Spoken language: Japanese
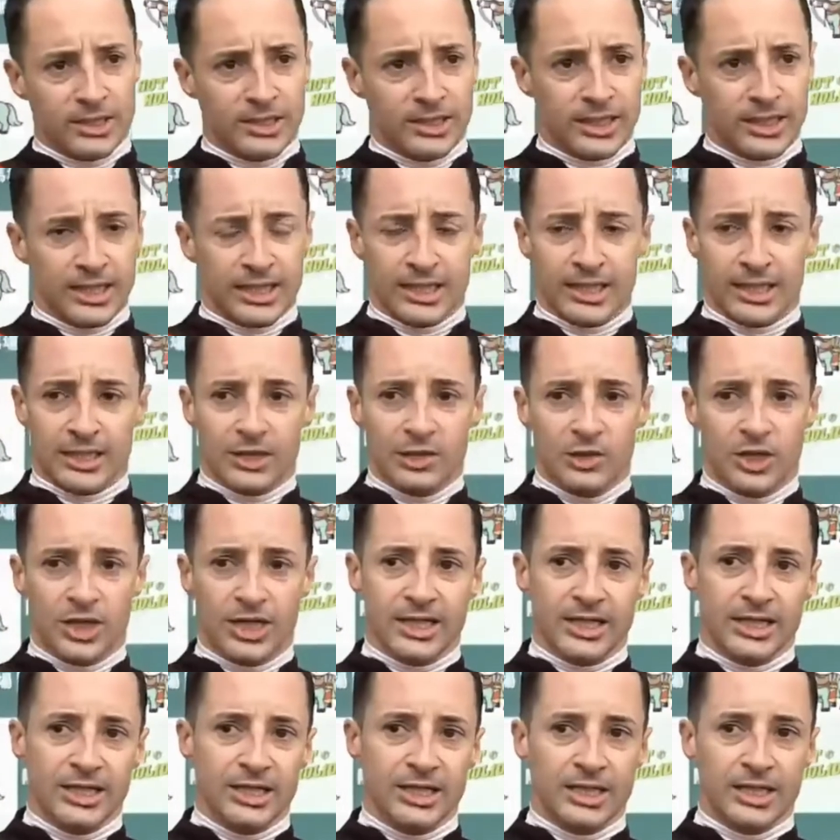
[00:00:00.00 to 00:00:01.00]
えー、
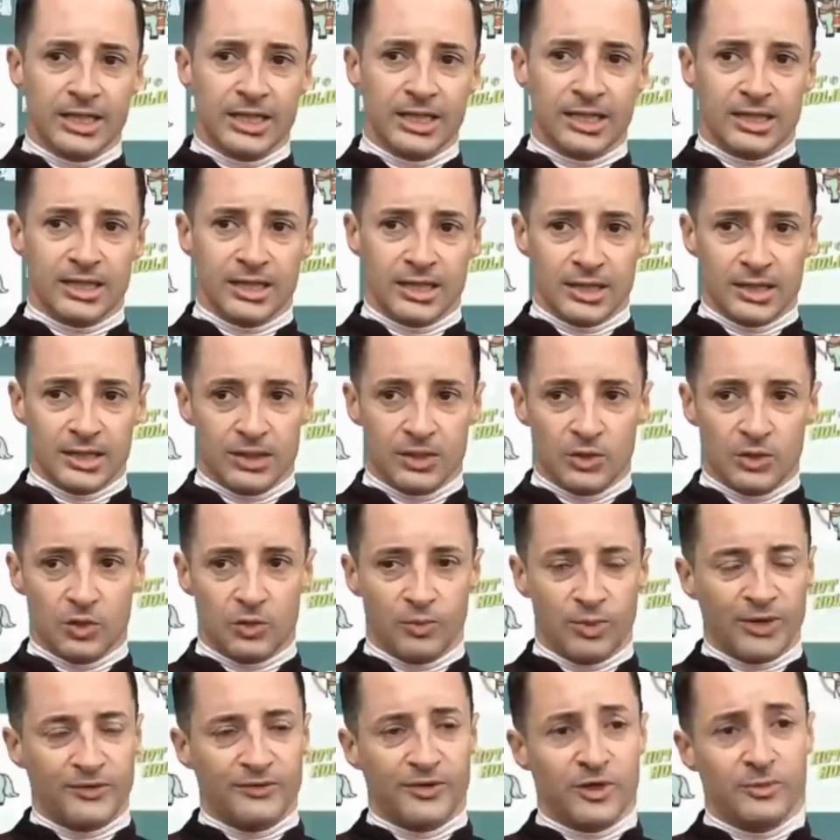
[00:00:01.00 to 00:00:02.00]
グランアレグリアの
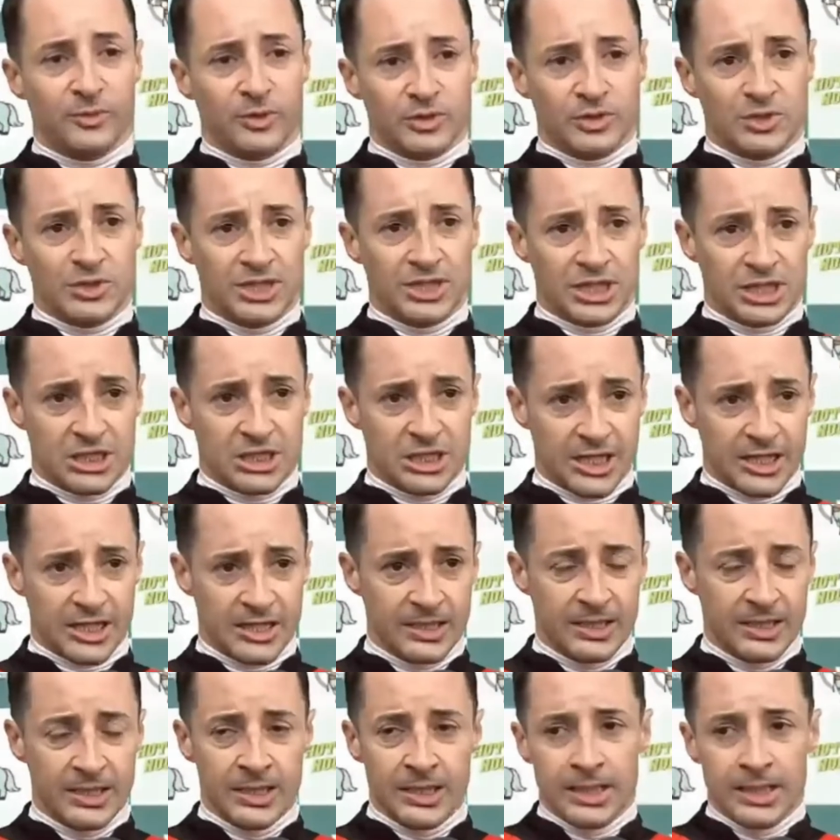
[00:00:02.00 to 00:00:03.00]
パフォーマンスでした、
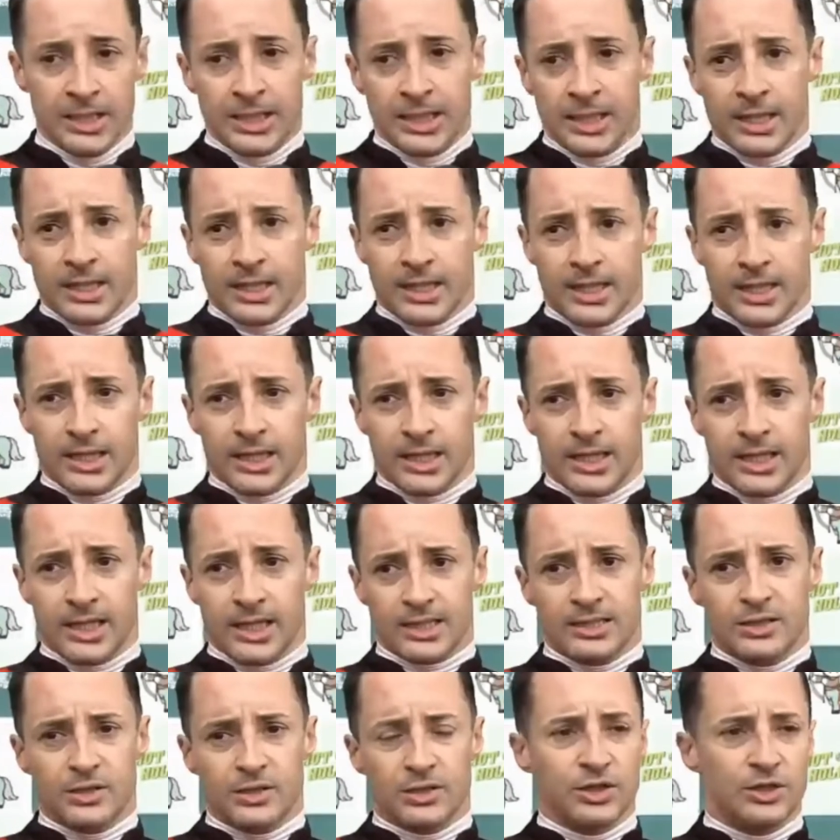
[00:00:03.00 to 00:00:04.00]
えー、
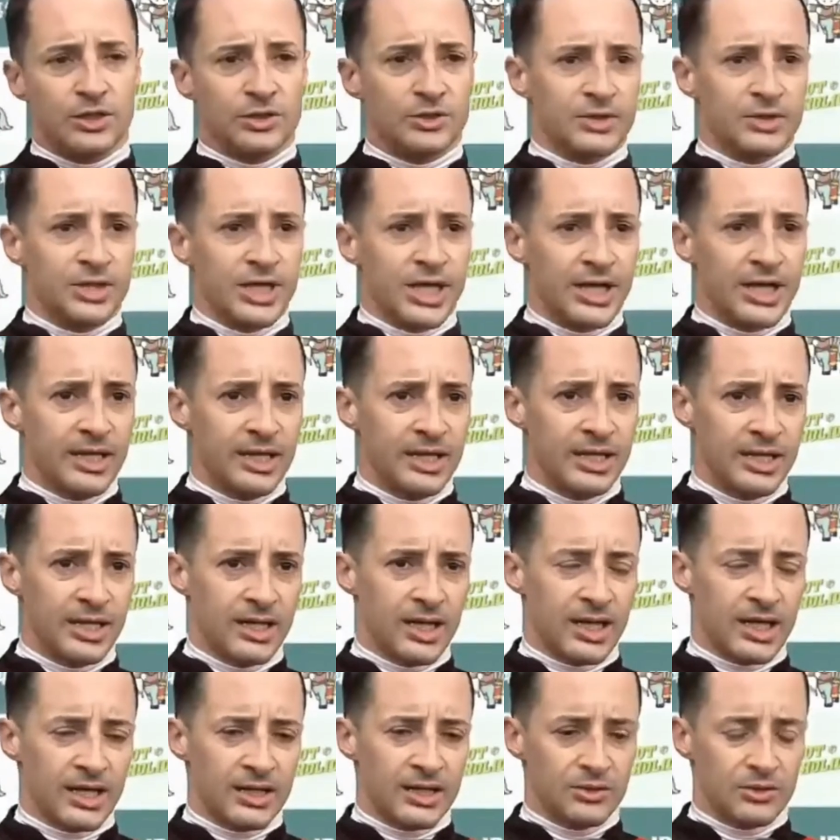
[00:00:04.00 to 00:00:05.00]
ラストラウンドで
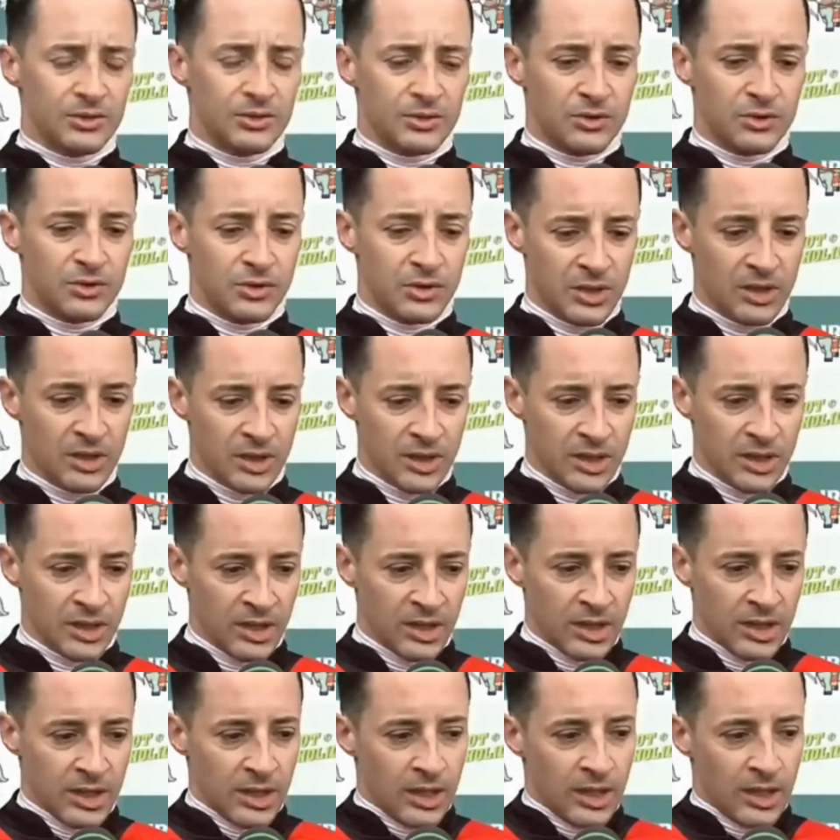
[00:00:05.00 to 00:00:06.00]
あの
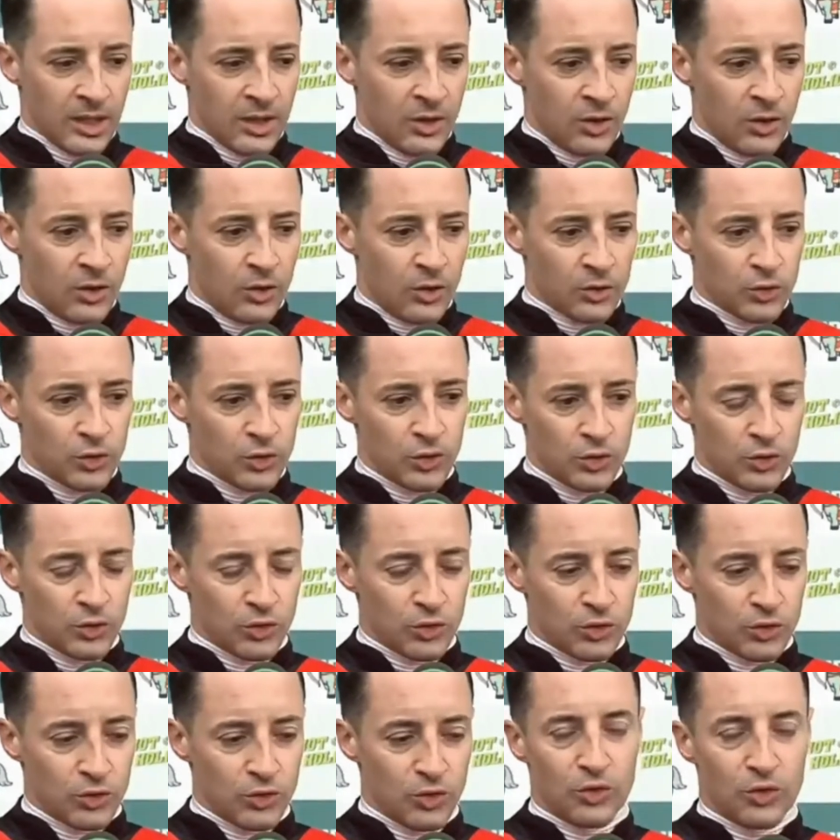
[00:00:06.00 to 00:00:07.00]
本
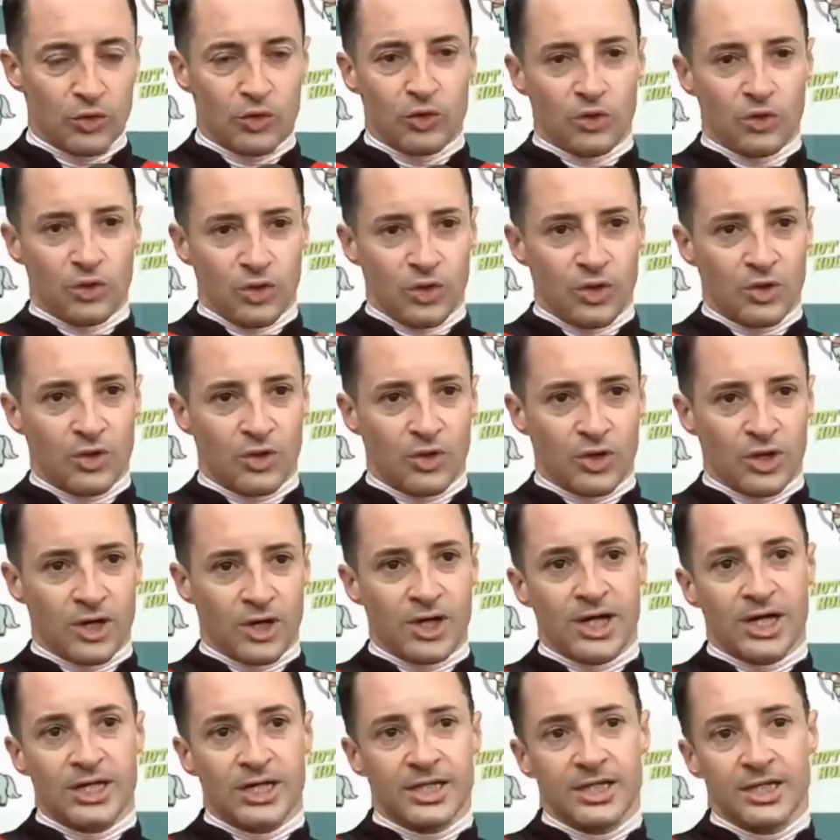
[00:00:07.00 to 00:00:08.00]
当の
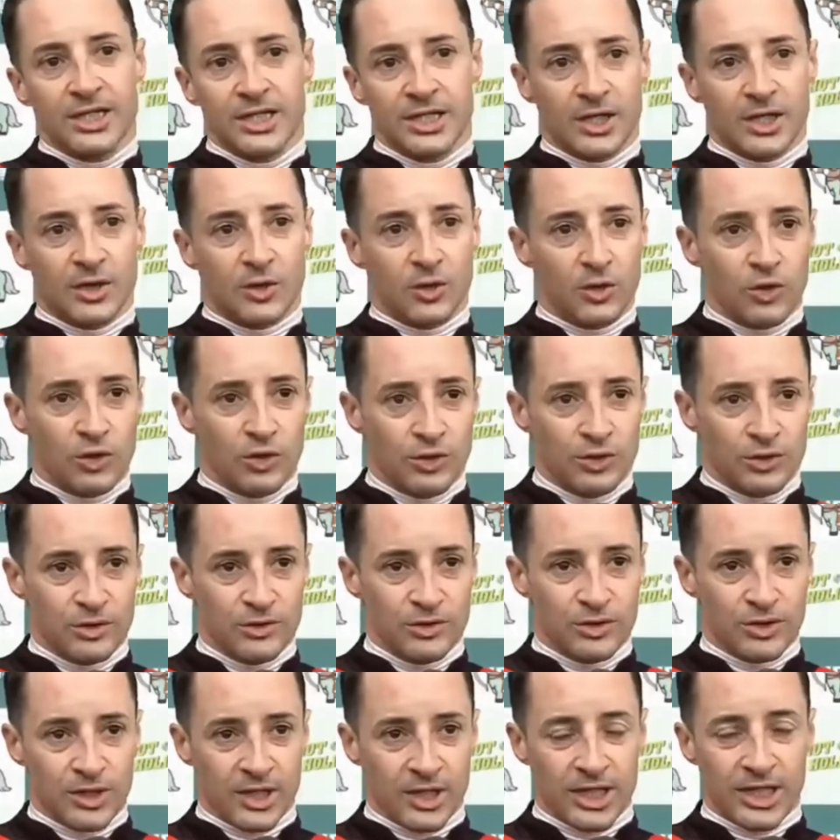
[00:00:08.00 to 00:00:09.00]
グランアレグリアを、
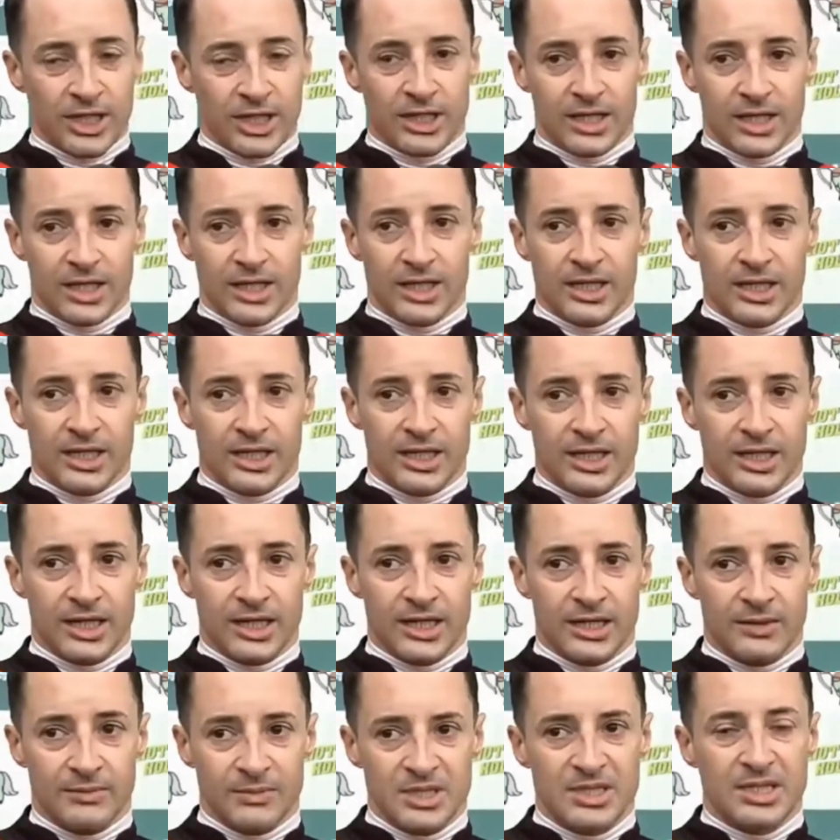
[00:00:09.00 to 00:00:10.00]

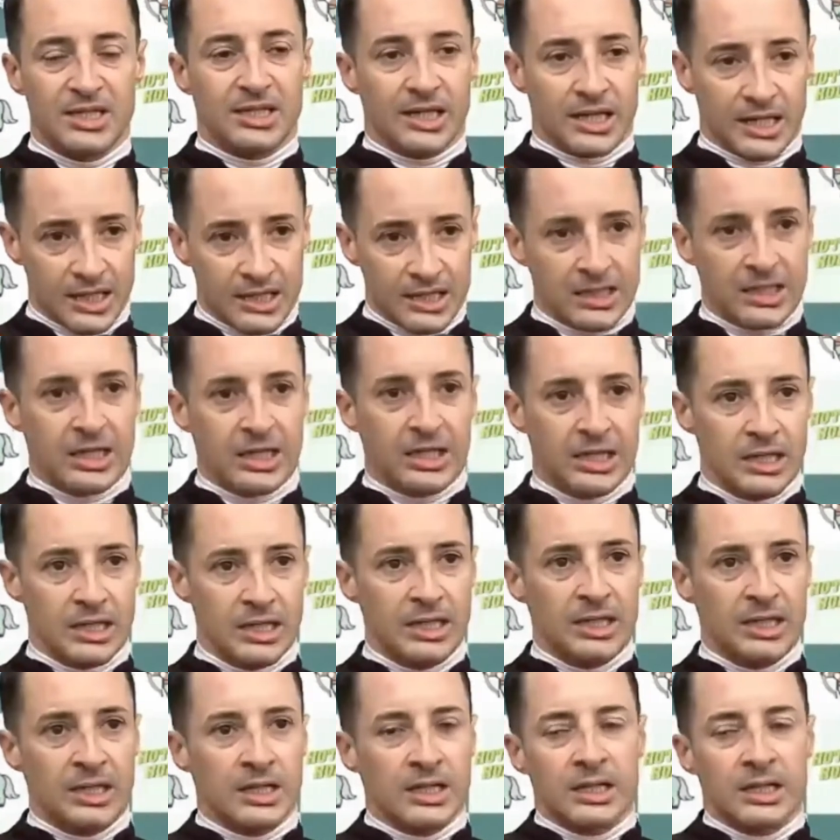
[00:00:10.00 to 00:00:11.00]
えー、見せたかった、
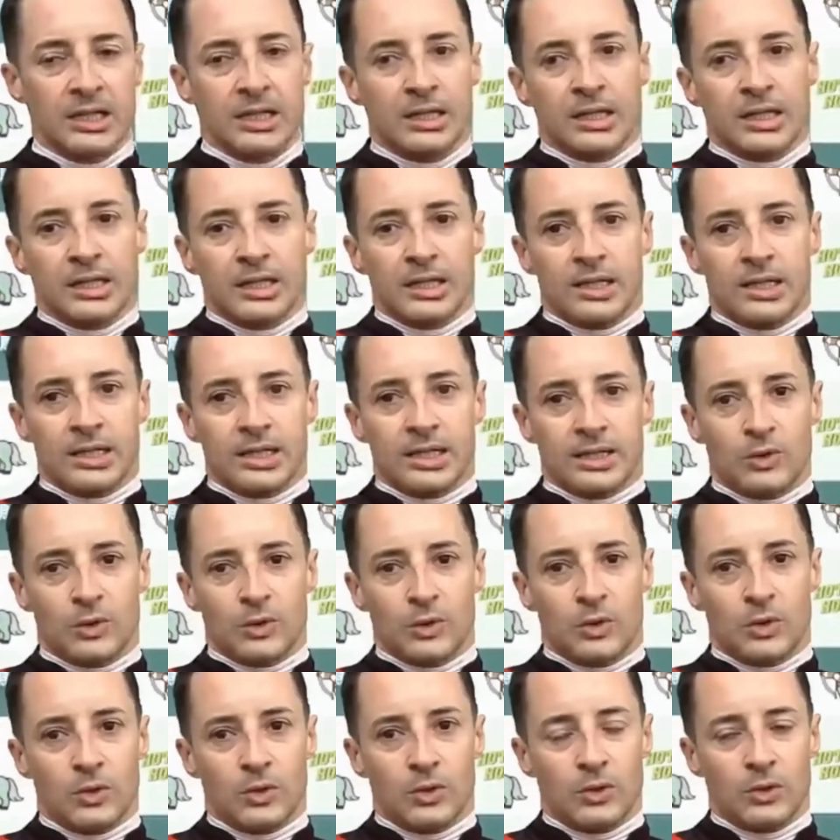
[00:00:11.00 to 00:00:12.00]
えー
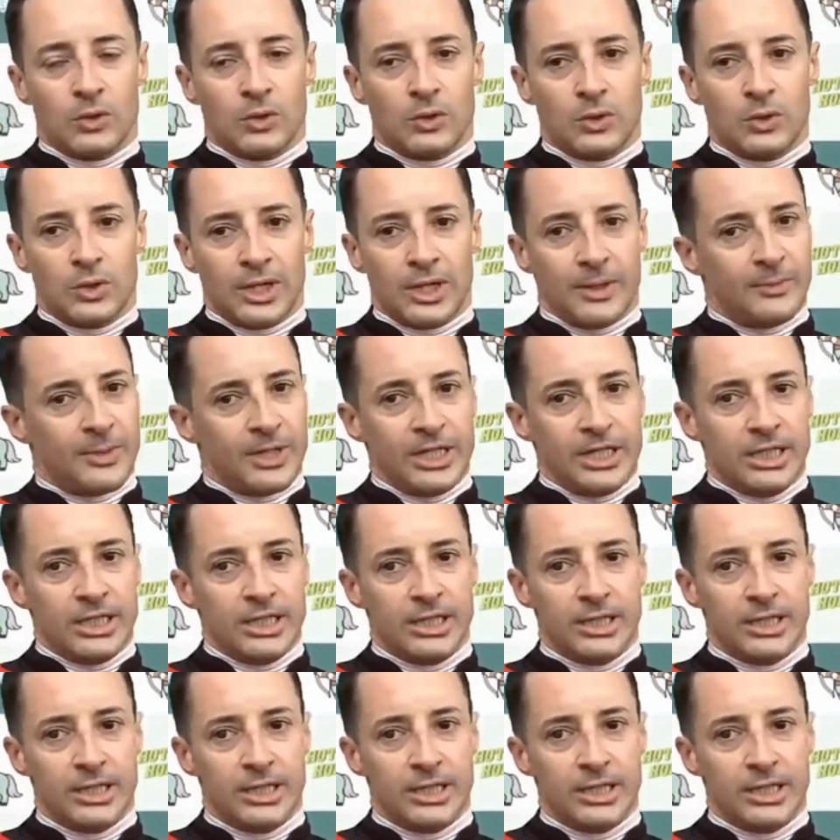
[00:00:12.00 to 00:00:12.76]
と、やっぱり、